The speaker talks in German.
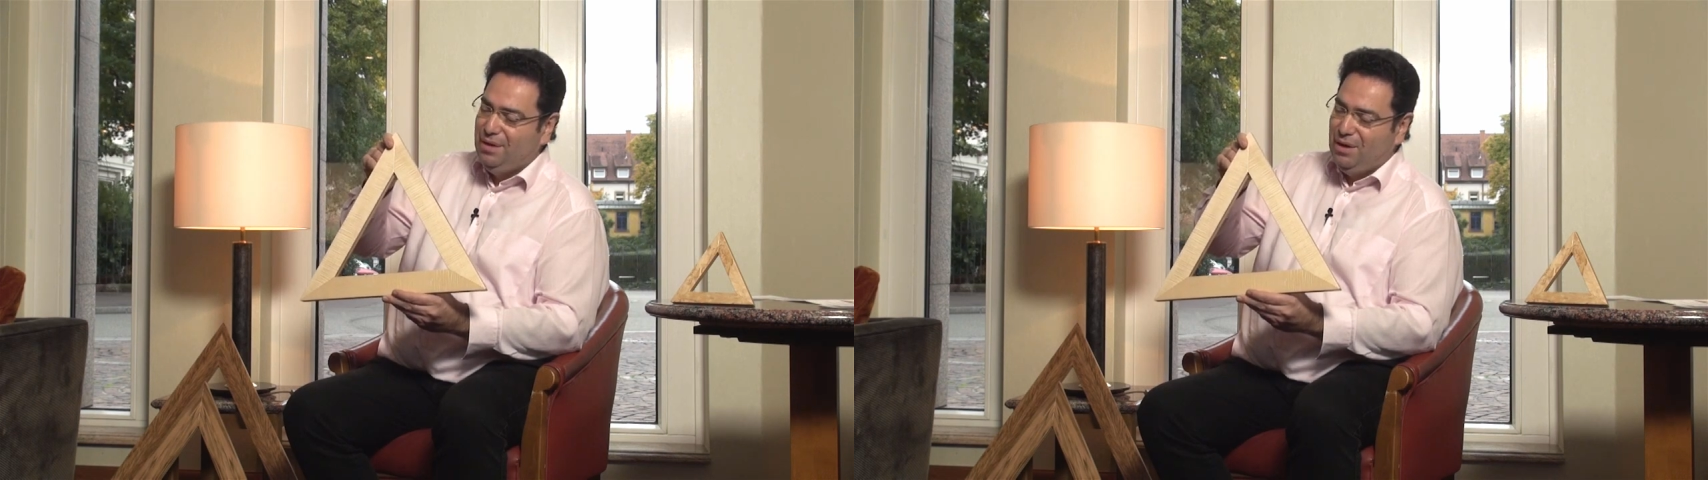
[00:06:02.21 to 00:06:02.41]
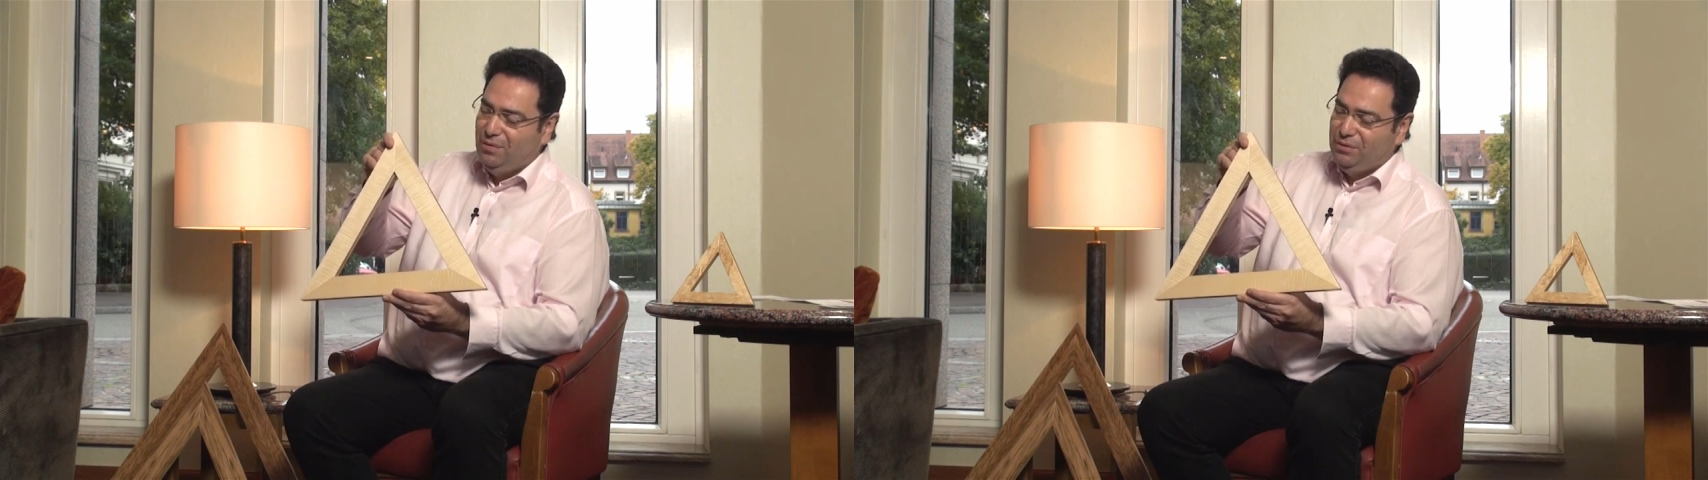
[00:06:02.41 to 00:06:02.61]

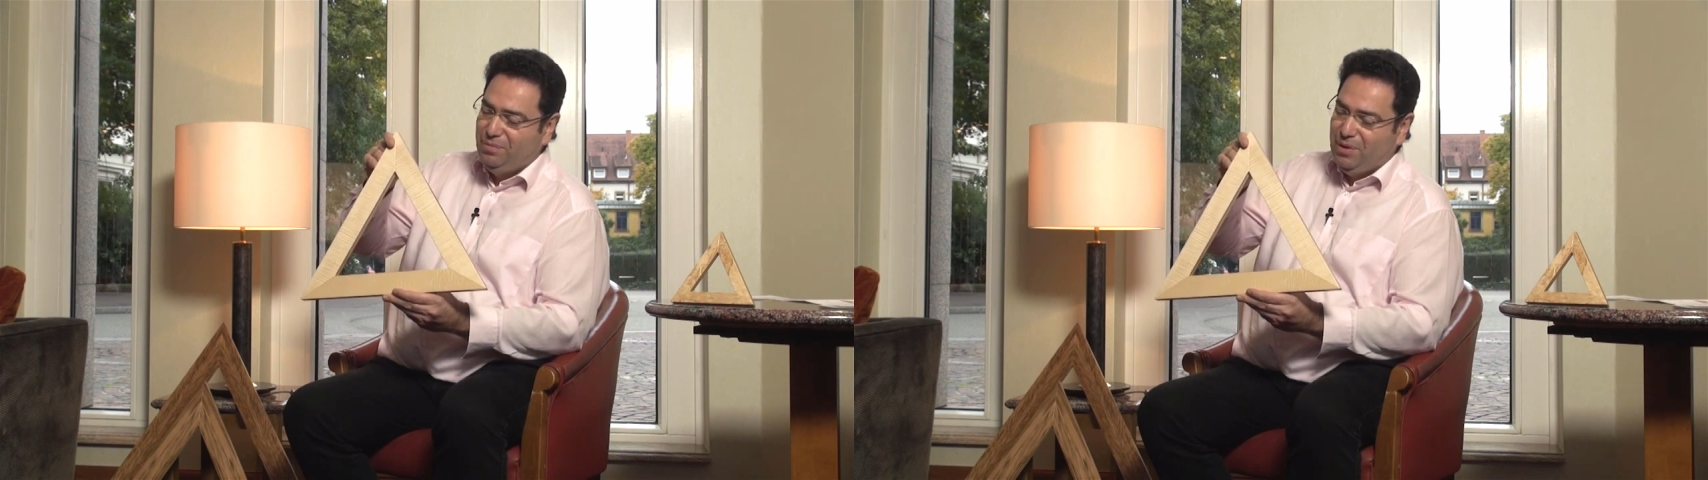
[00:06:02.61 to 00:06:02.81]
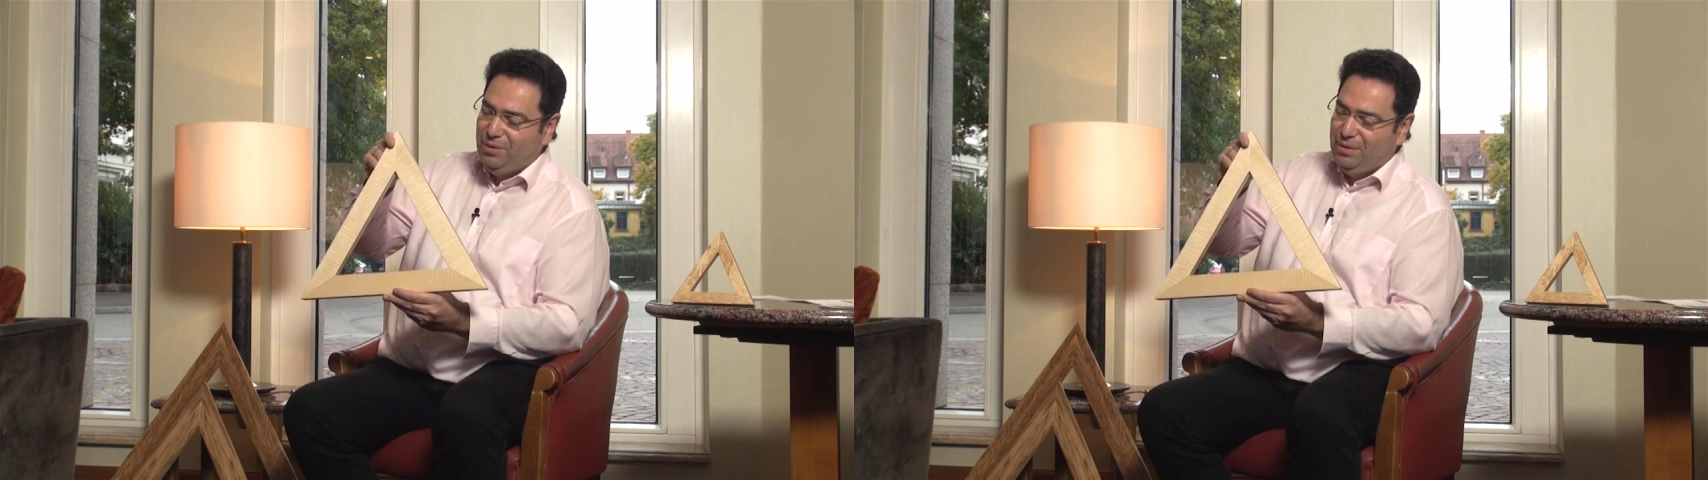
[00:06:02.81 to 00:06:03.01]

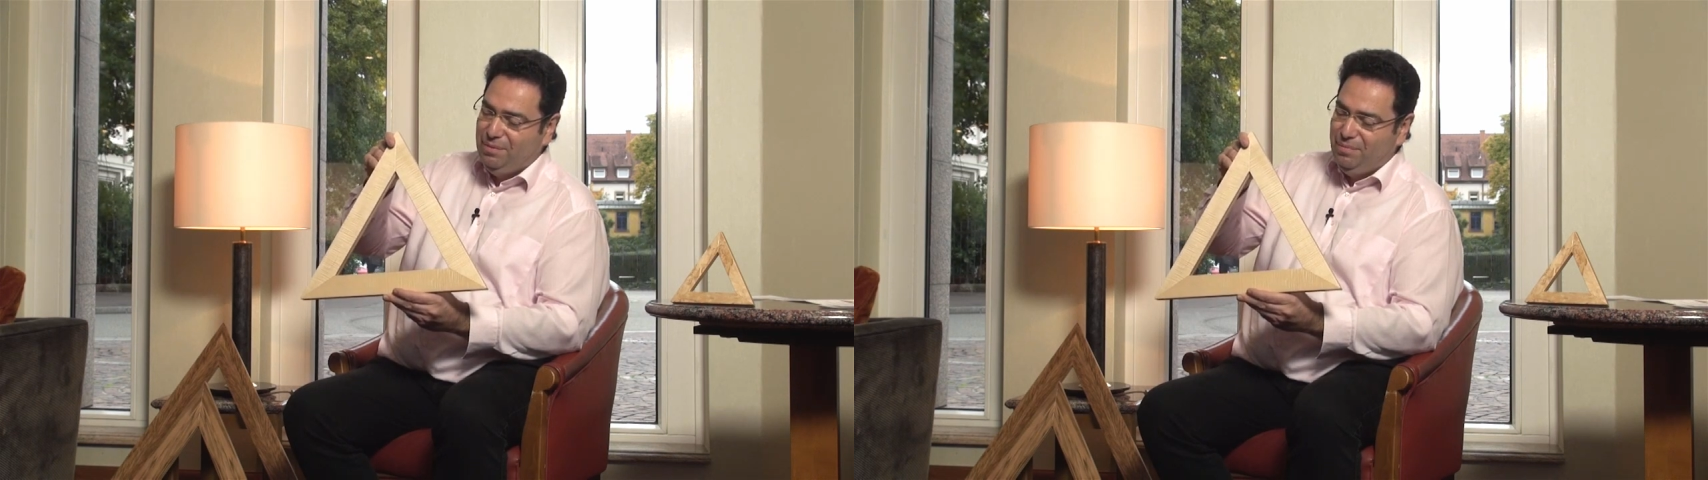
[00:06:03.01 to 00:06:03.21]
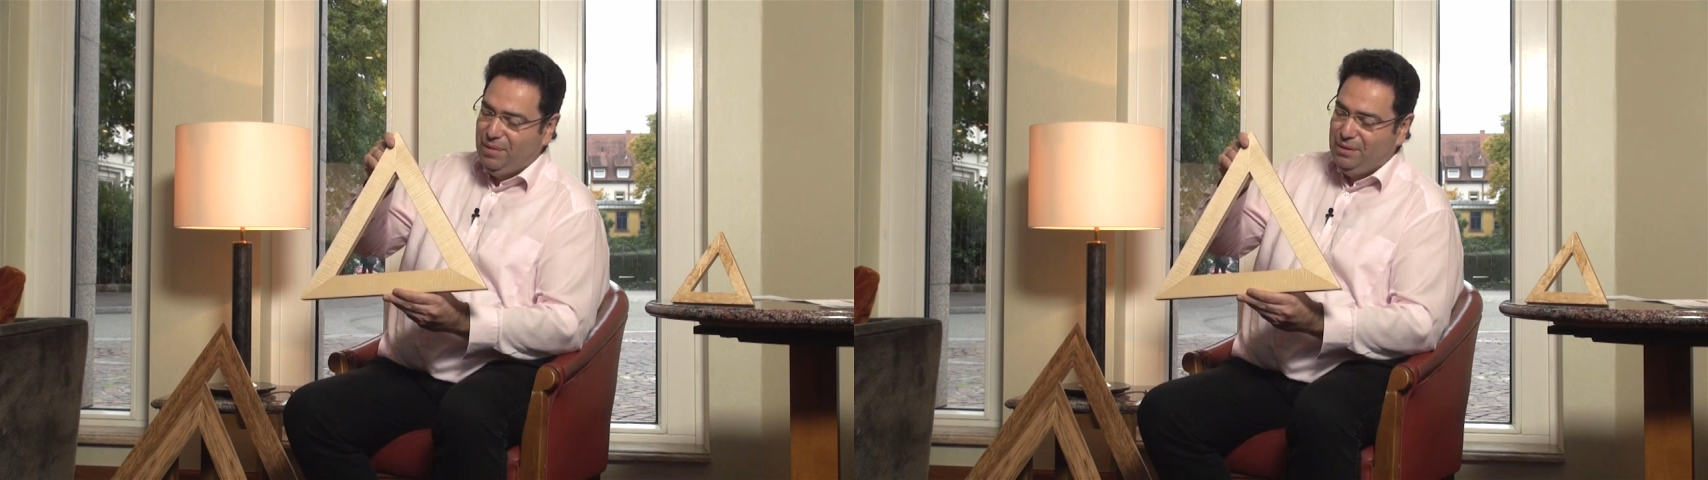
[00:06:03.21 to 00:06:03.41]
aufzubauen mit